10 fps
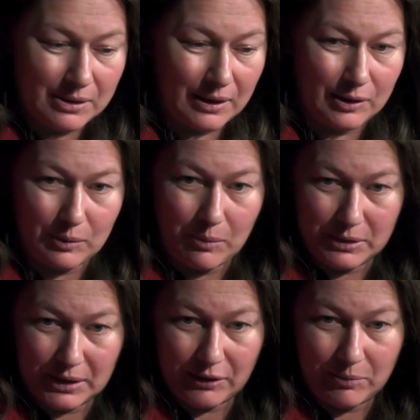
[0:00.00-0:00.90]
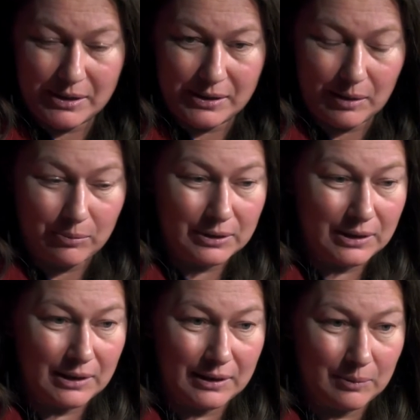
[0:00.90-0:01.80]
с которыми мы тогда вместе
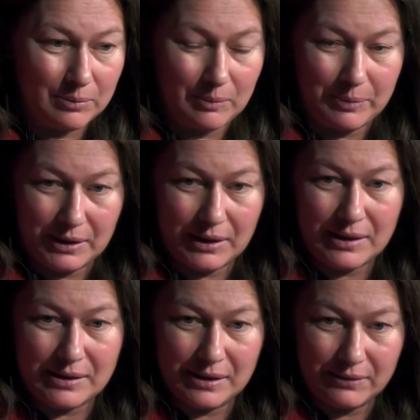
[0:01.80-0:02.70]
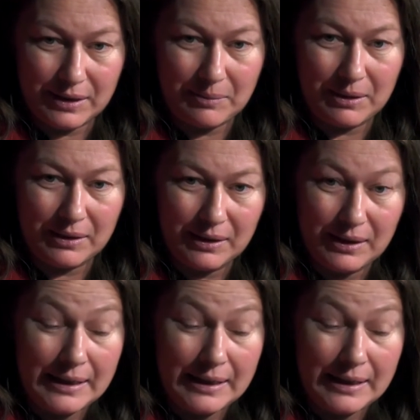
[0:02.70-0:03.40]
работали. Это было прекрасное время.